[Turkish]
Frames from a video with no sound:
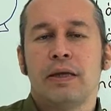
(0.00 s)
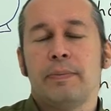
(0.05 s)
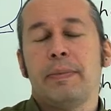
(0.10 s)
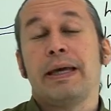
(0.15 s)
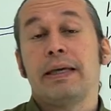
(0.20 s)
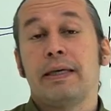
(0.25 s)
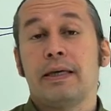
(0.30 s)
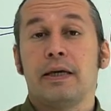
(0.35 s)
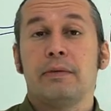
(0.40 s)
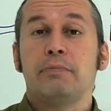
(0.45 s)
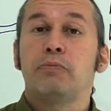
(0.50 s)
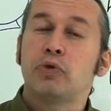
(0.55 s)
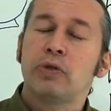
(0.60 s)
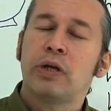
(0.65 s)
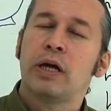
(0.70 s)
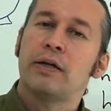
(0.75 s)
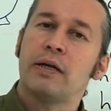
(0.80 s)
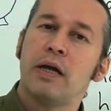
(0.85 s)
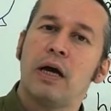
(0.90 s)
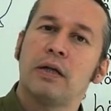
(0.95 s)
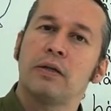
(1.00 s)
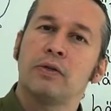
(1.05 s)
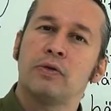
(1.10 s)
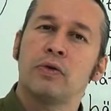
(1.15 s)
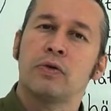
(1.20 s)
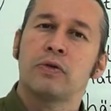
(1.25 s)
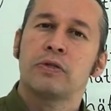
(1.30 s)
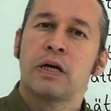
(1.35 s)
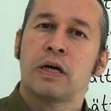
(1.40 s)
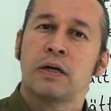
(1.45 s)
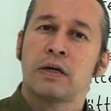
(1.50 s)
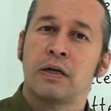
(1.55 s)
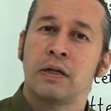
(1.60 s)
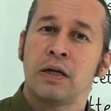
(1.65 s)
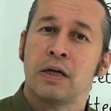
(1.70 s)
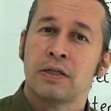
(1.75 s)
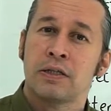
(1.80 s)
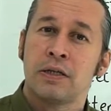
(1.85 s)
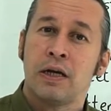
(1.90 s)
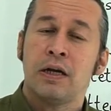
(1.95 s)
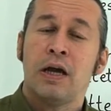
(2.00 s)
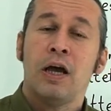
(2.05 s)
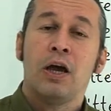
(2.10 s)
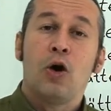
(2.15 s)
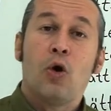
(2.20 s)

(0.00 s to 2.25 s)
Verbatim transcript: Demek ki buradan ne anlıyoruz arkadaşlar?